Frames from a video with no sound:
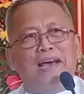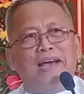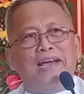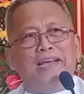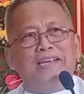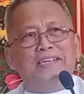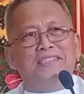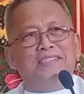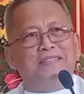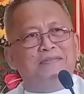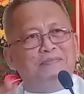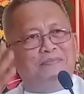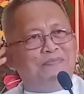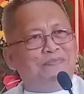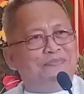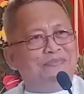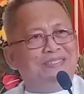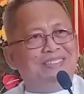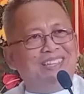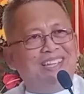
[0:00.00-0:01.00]
paralyze
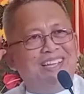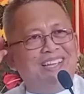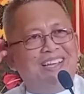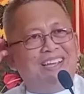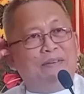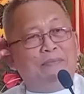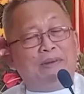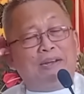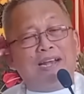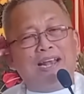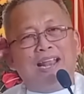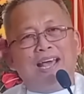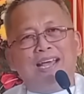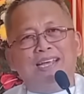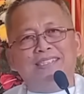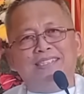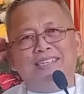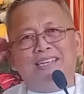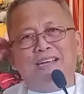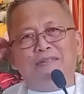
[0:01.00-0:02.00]

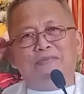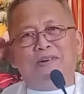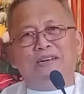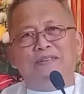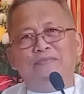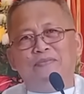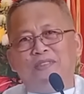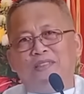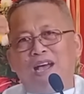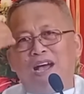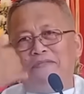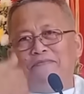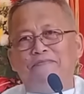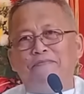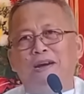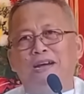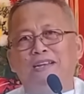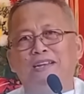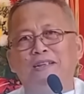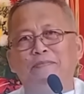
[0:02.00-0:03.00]
paralyzed siya ba?
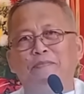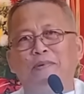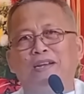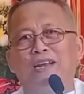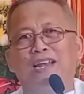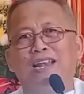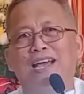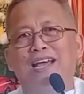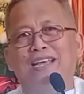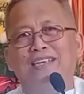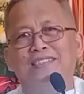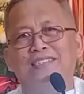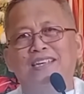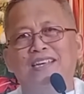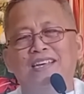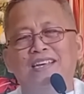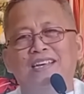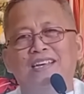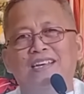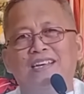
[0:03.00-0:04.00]
Half body paralyzed.
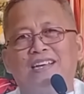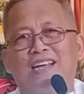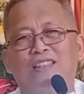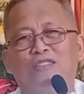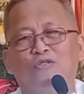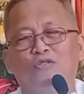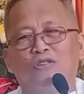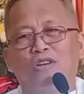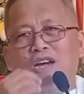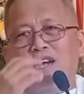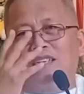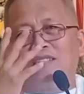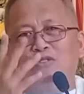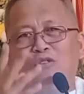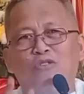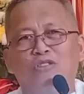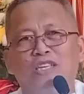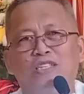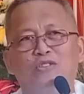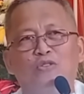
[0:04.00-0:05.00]
Katong
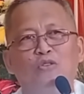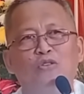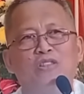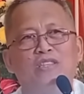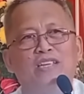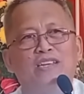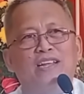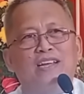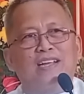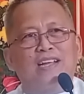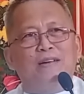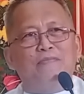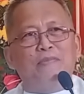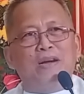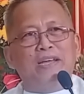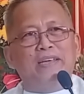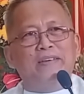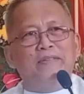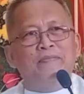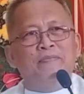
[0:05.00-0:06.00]
nakasulti-sulti na
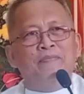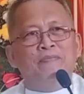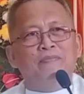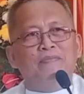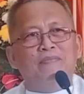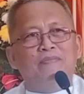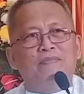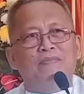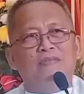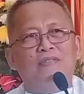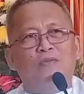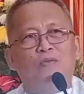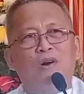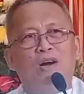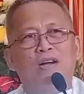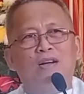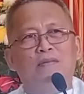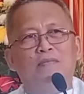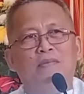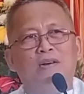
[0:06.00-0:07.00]
gamay,
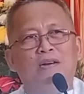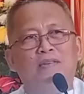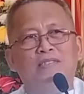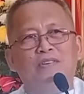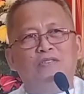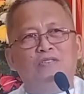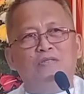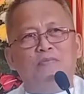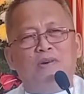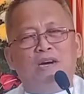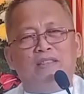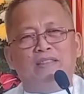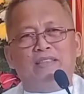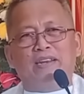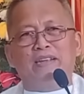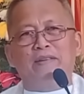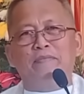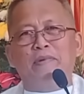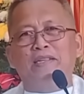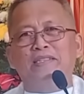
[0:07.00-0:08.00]
Wa mga siguro mga
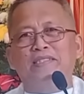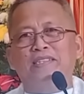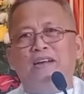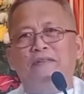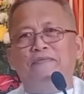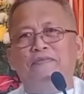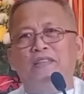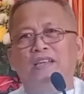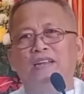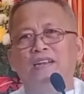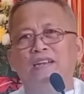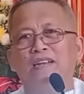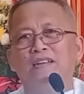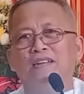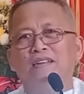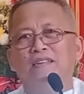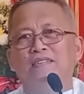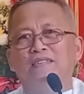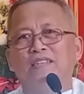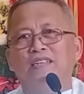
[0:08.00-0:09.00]
3 months after
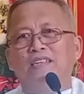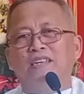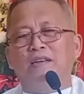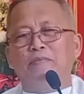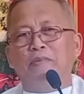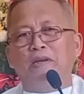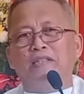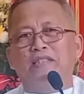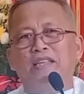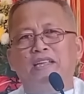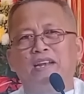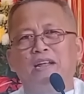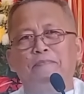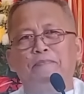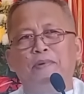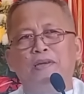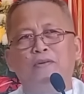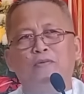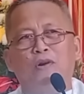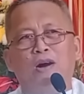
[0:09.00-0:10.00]
sige mig
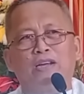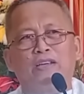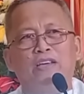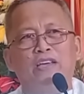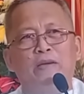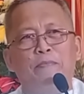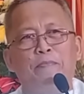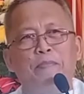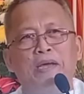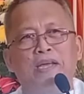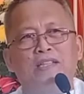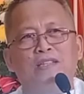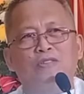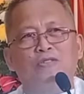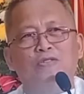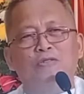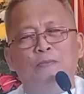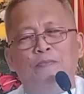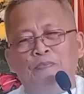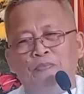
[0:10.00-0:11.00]
therapy wa gi
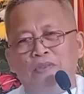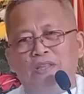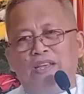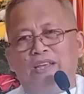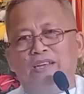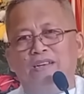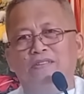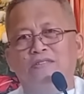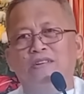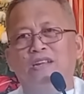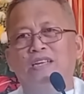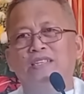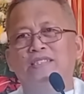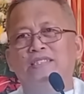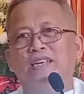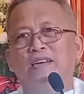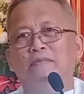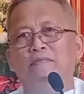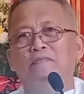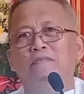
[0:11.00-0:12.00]
epekto ingon din
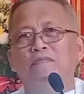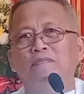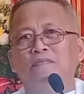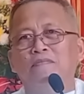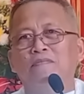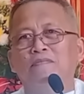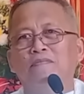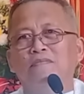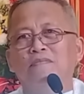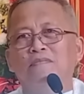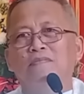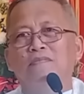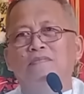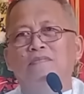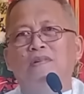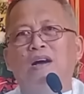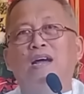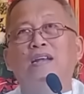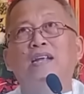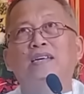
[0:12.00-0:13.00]
siya
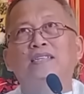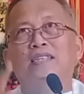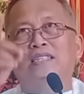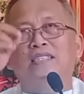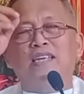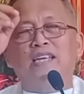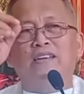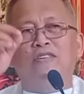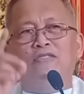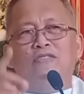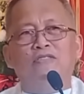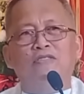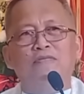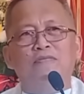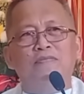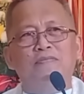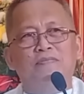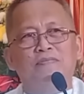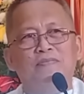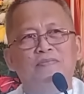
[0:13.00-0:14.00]
ana sa
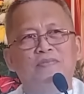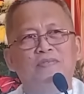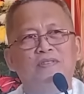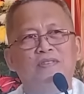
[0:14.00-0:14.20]
Ginoo